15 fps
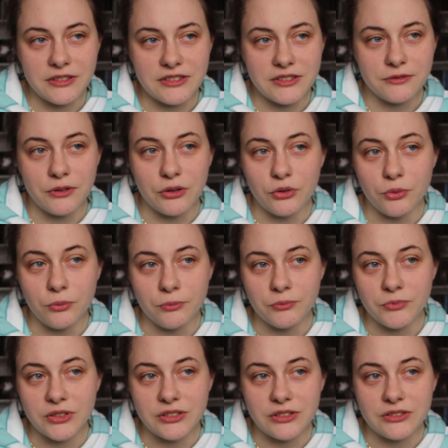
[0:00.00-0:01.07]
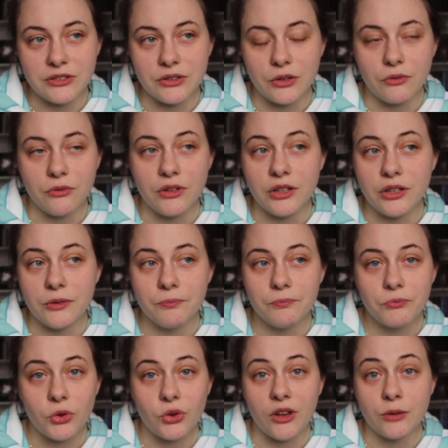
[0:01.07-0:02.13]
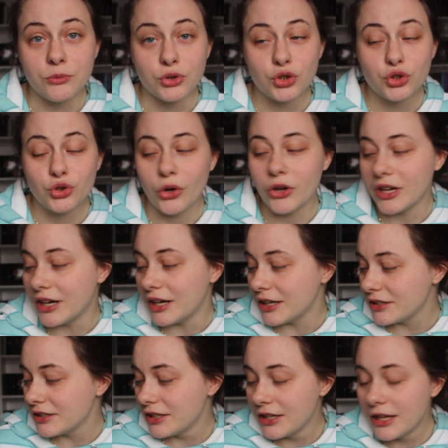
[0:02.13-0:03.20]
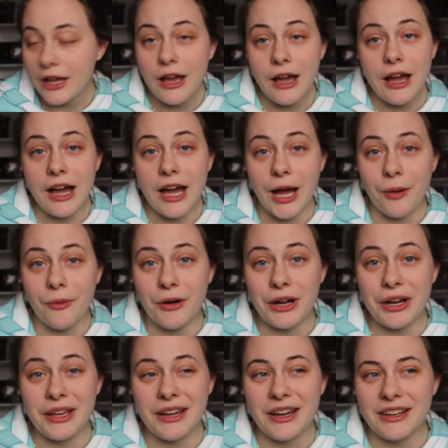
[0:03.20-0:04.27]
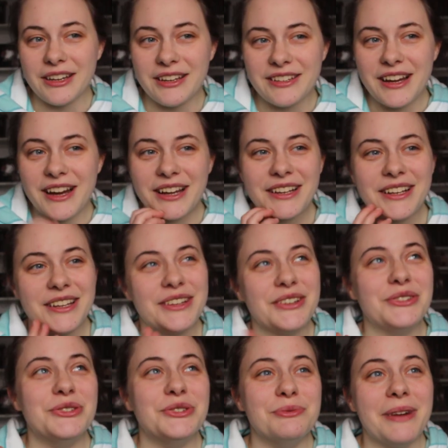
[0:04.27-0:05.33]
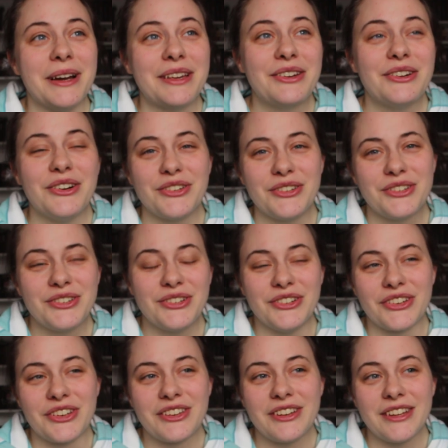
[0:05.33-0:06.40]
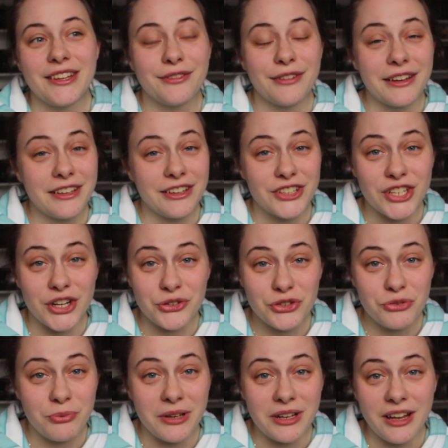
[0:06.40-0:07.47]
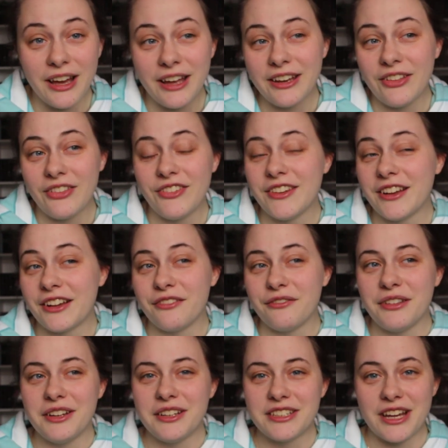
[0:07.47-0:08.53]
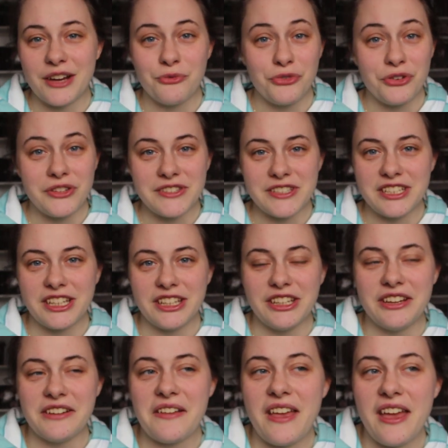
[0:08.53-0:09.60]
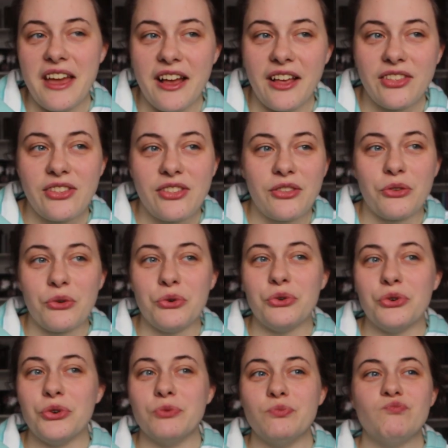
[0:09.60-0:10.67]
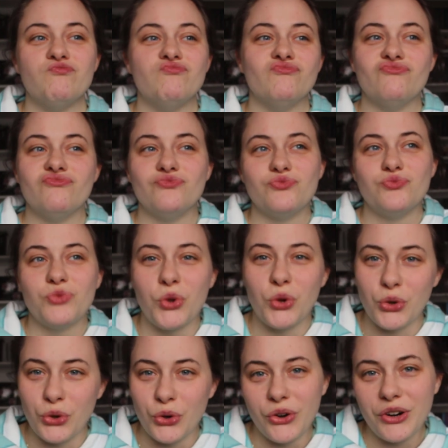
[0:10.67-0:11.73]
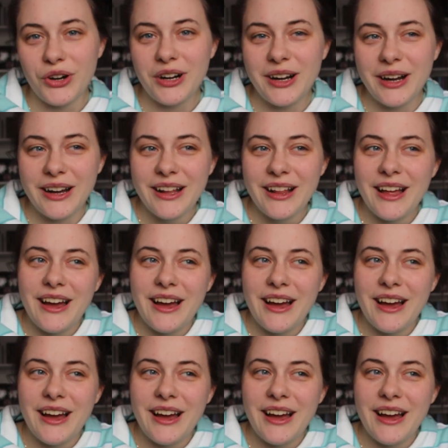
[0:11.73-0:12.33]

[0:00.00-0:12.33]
weiß nicht warum, das ist irgendwie total bescheuert. Aber ja, der Darkling, oh mein Gott. Und ich fand den Schauspieler, den sie da gewählt haben für die Serie, erst so, hm, ja.